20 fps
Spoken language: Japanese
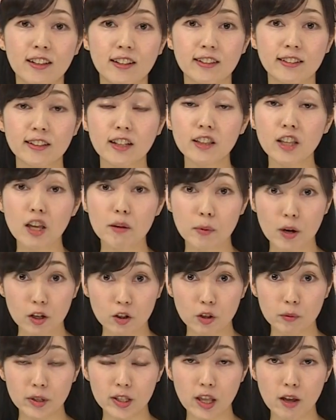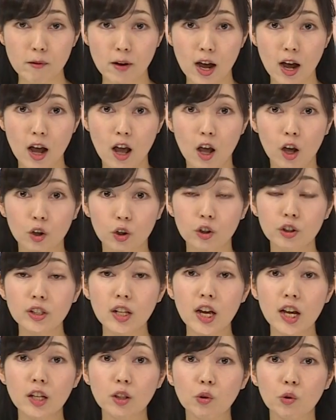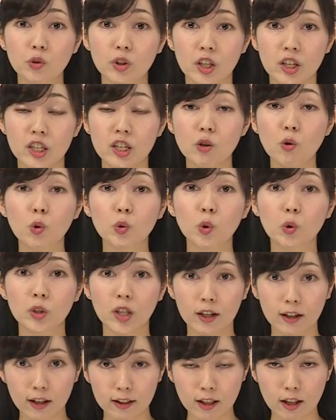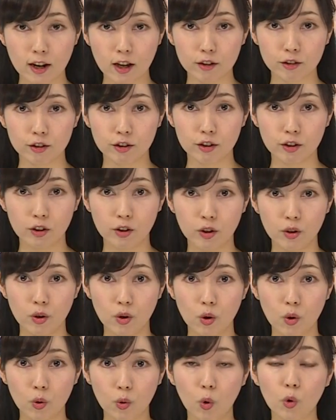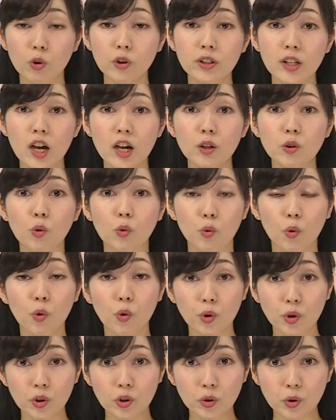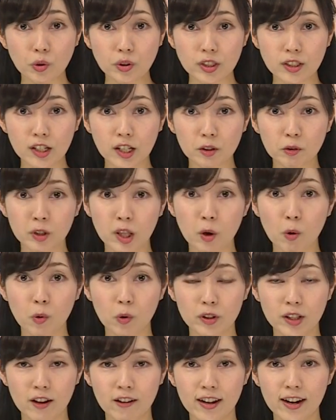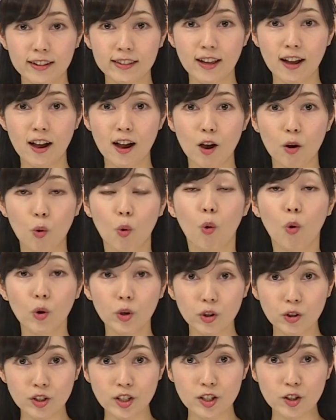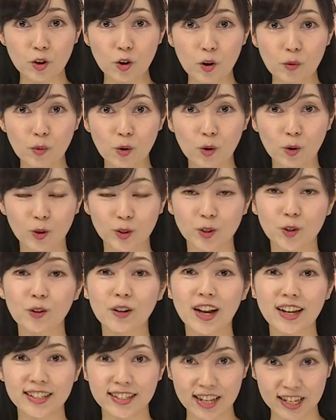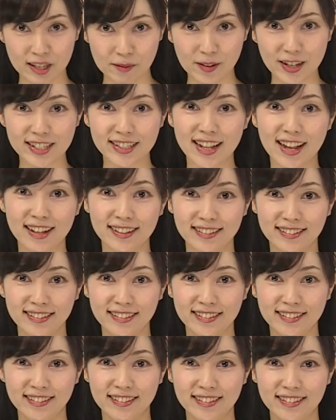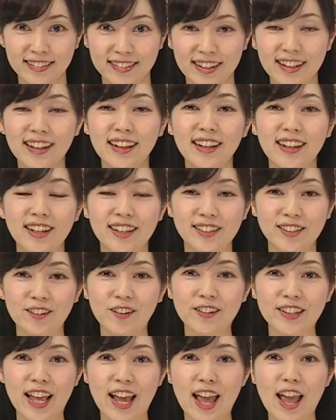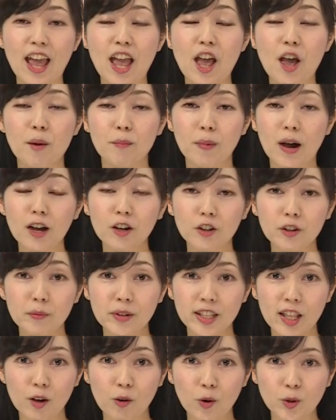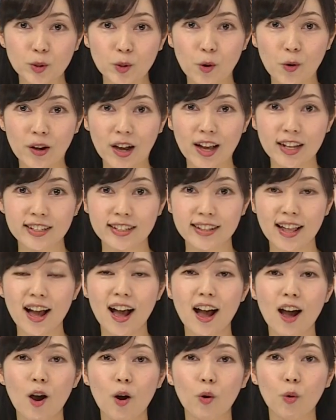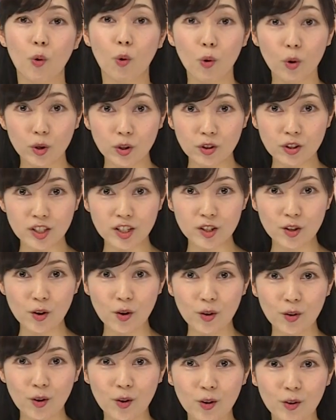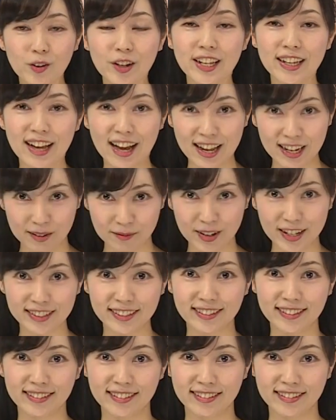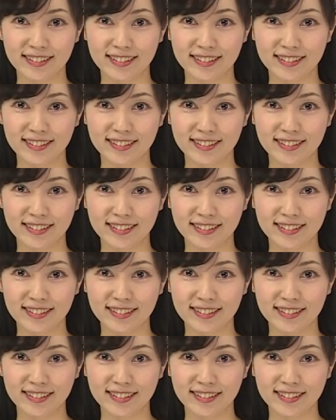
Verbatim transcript: さて番組では区内の出来事だけでなく国内の交流都市などで行われた交流事業もご紹介してきましたそこで番組でご紹介した交流事業を振り返ります